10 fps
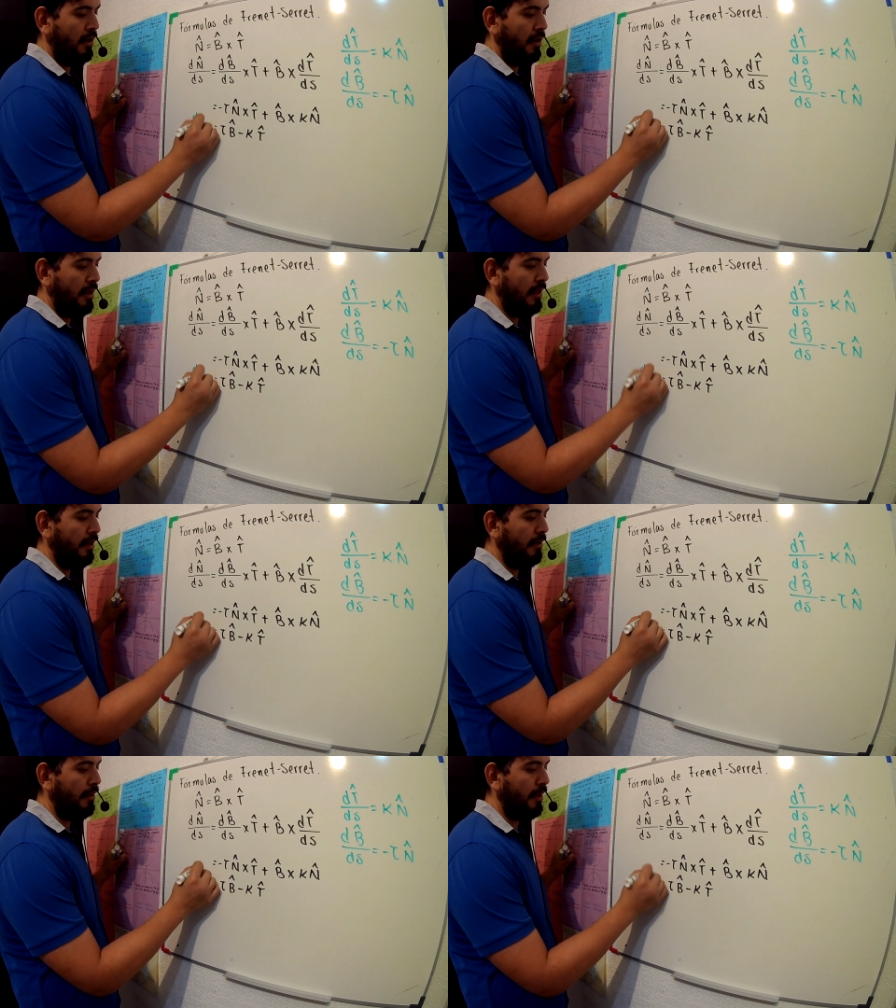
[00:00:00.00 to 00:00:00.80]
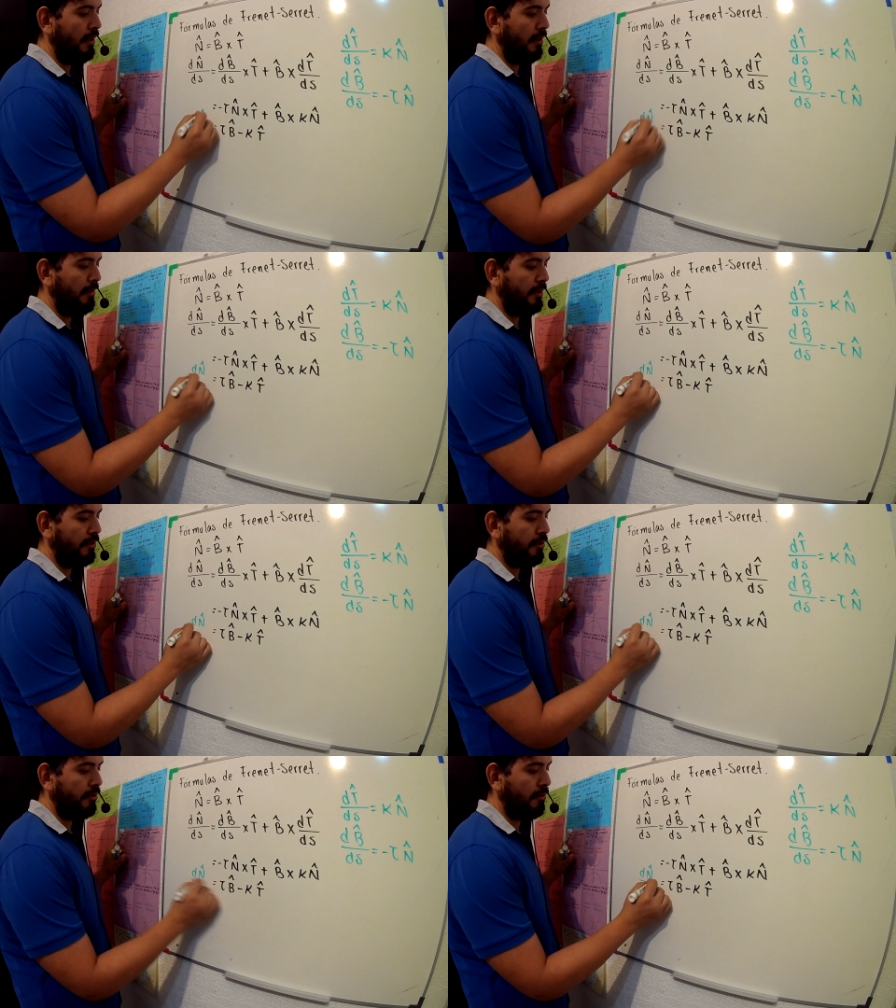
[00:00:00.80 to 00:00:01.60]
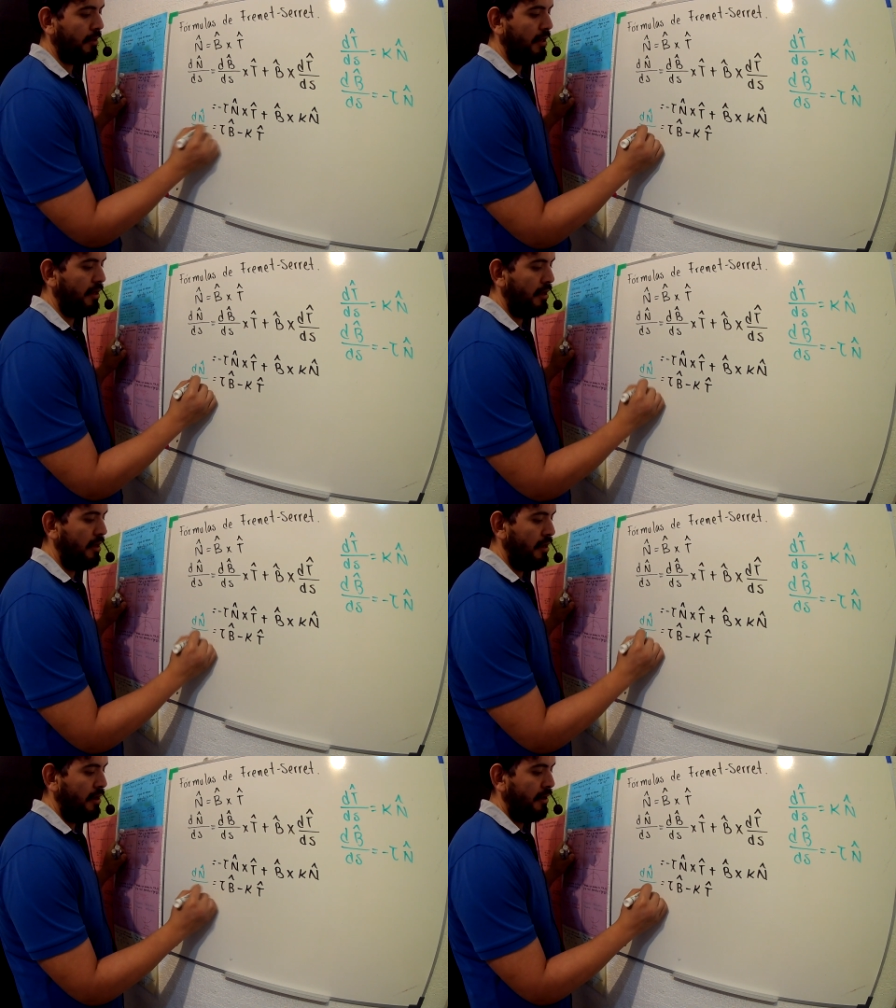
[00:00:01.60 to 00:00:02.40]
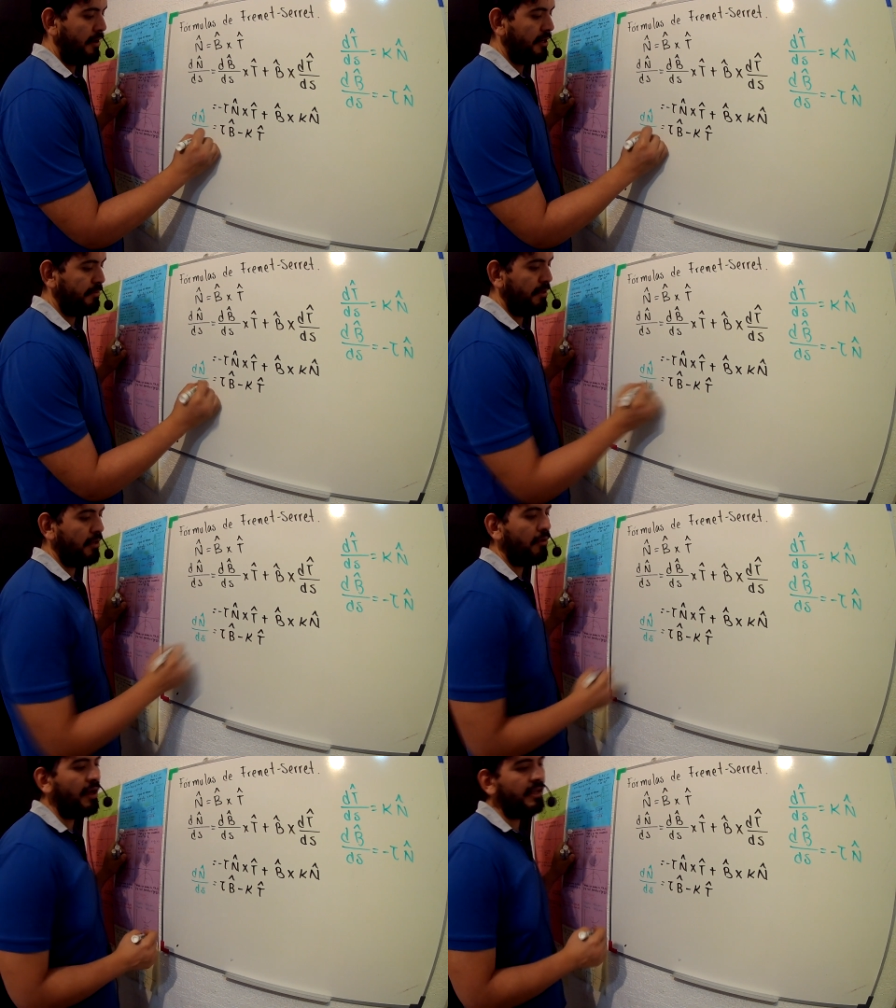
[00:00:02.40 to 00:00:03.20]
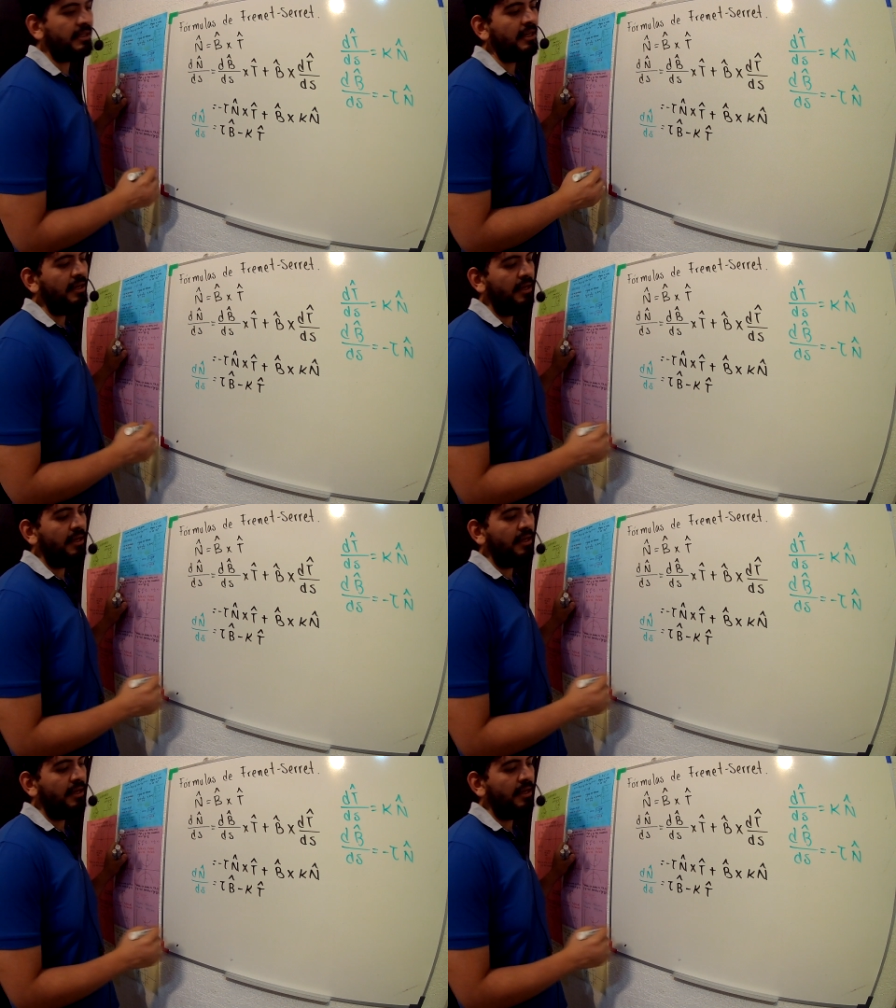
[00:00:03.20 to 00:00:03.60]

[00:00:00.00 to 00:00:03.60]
la derivada del vector normal. Respecto a S,